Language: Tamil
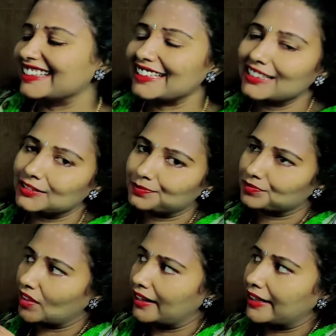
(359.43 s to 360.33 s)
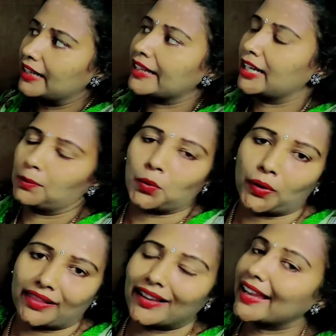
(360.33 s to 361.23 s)
இந்த டெலிகேட்
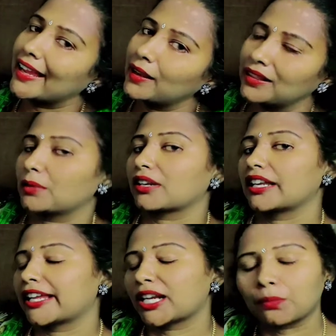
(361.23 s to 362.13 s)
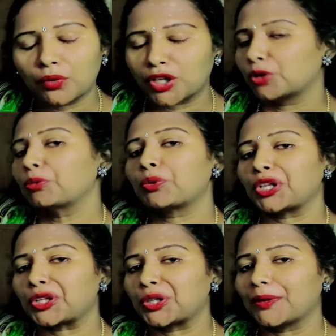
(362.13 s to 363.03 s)
மூடு தான் ஏன் இந்த டெலிகேட் மூடு இவ்வளோ
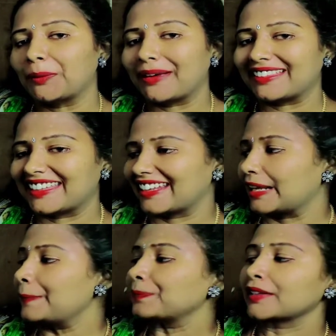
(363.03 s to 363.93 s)
பிடிக்கும் அப்படின்னு பார்த்தீங்கன்னா